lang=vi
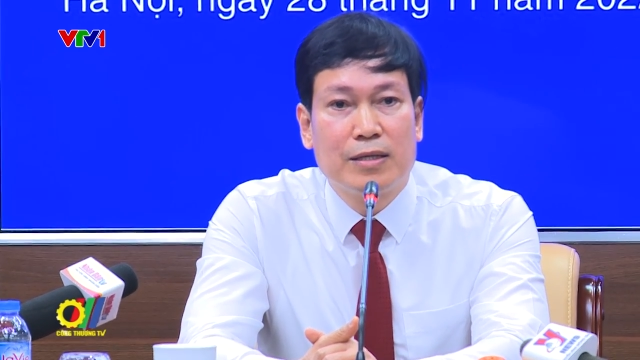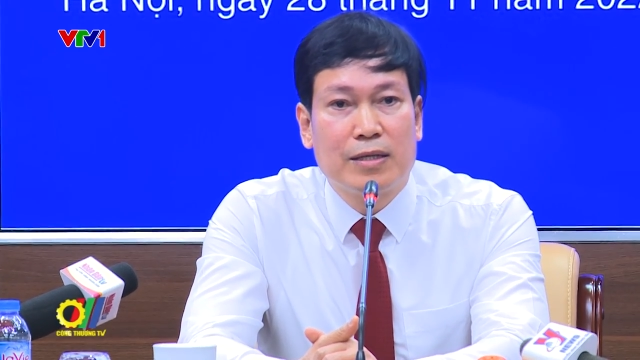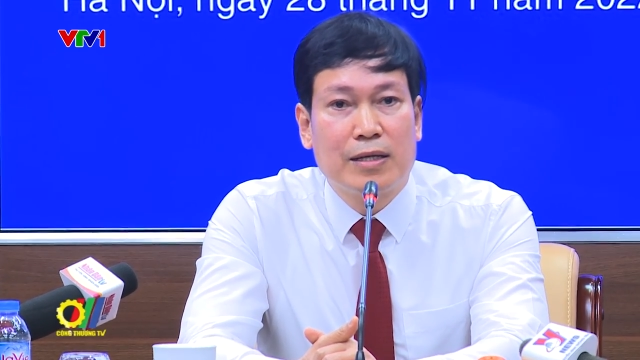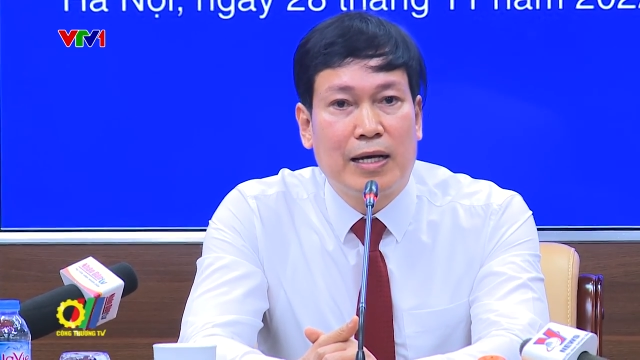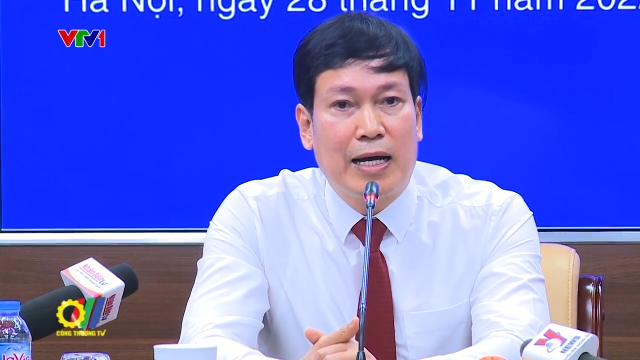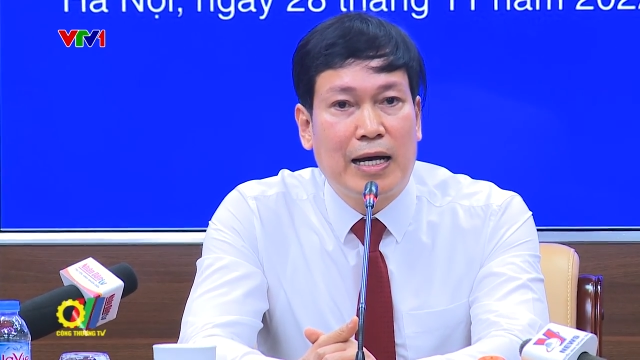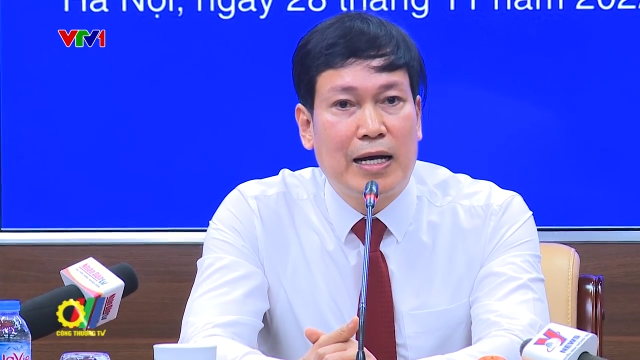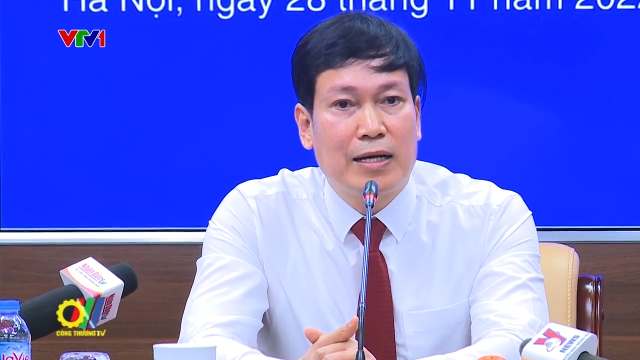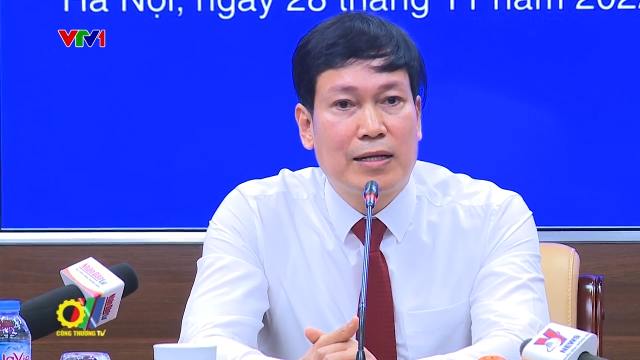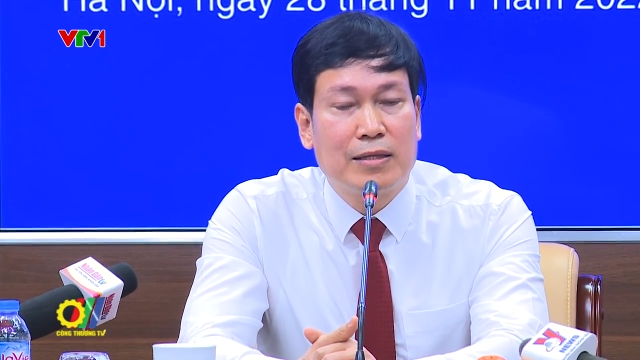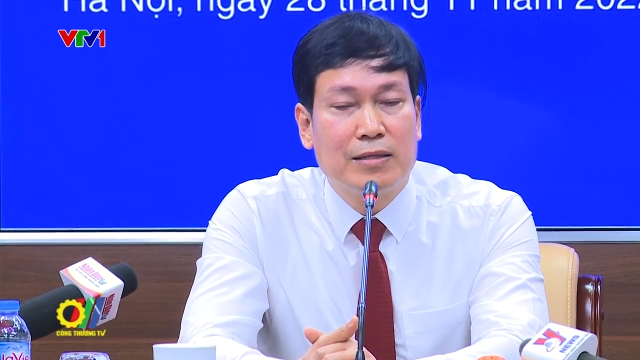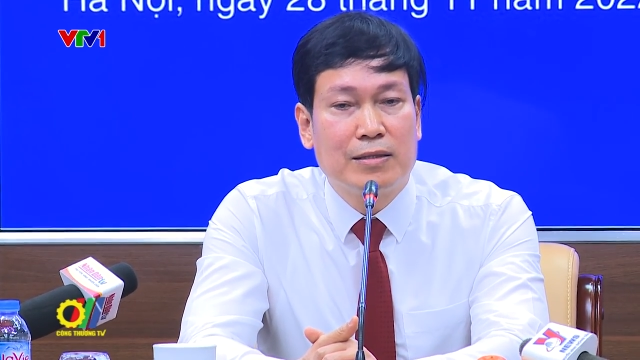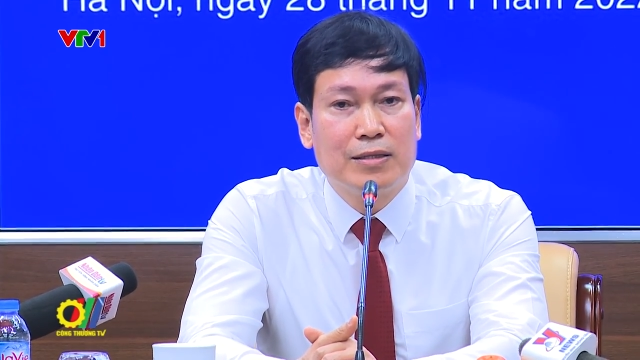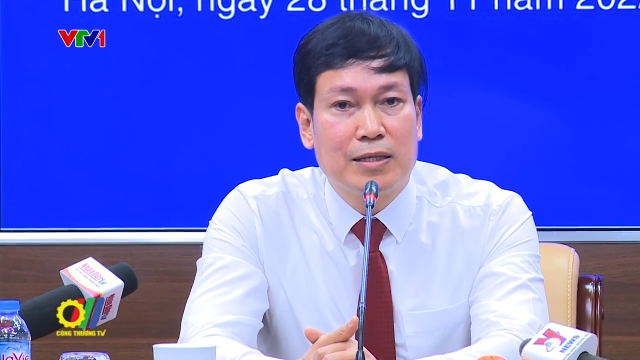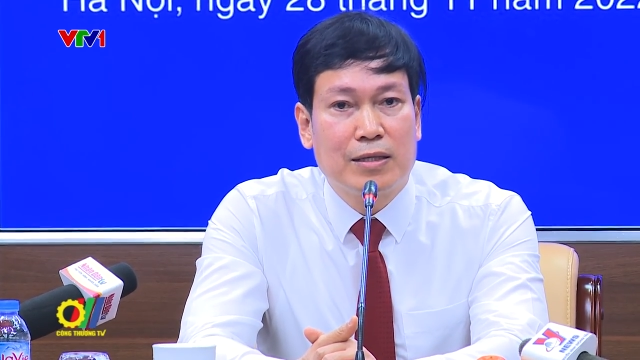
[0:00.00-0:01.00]
đã
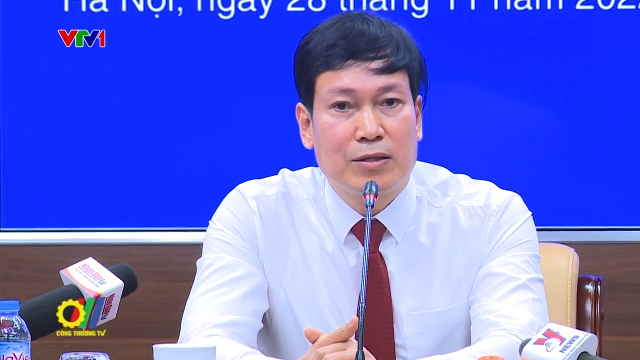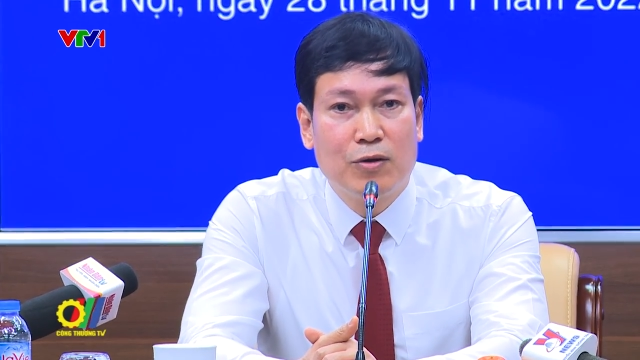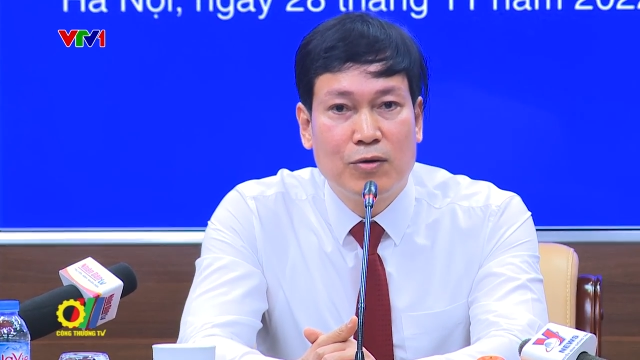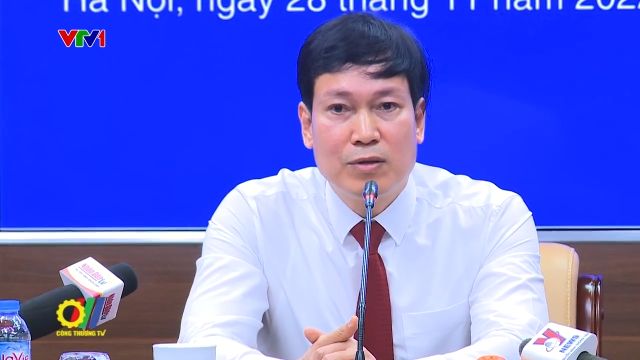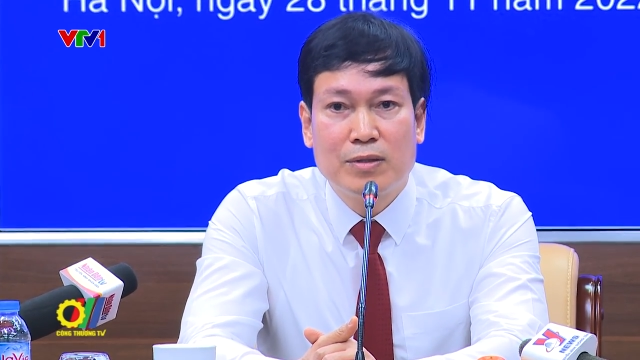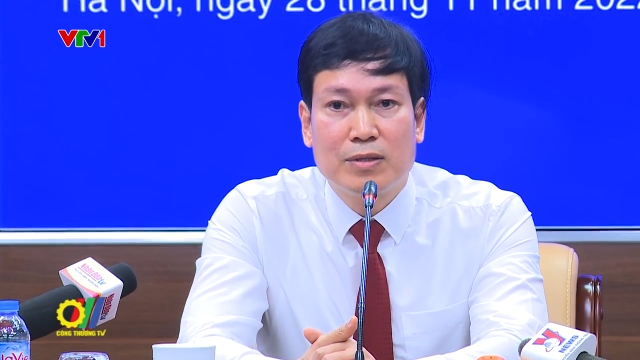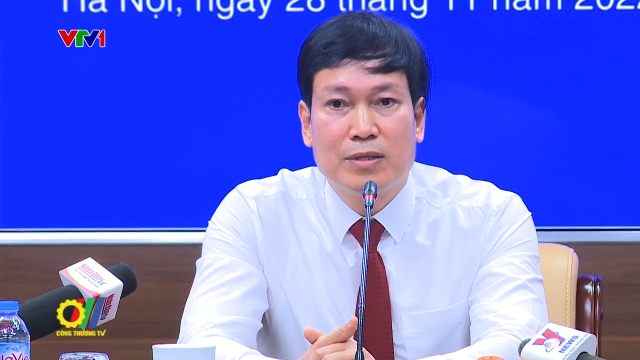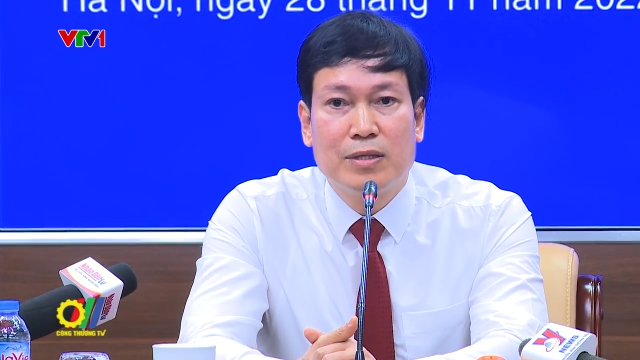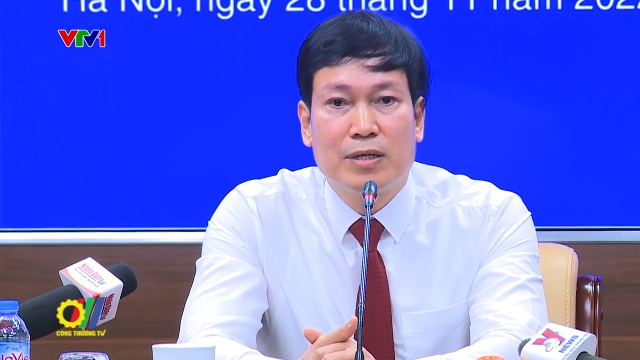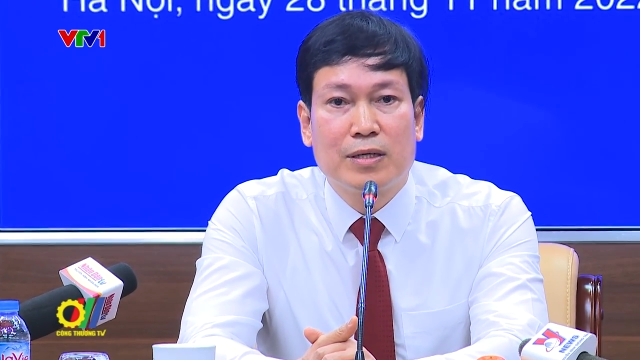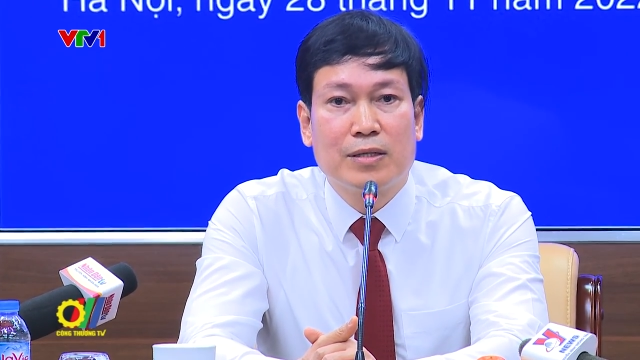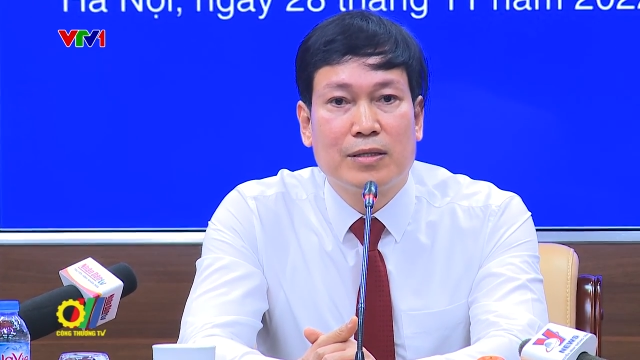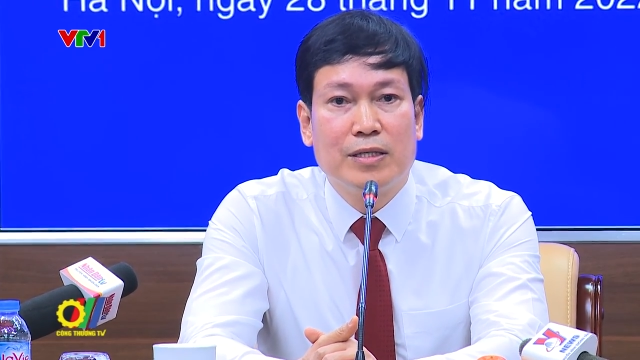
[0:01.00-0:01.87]
thực hiện tốt được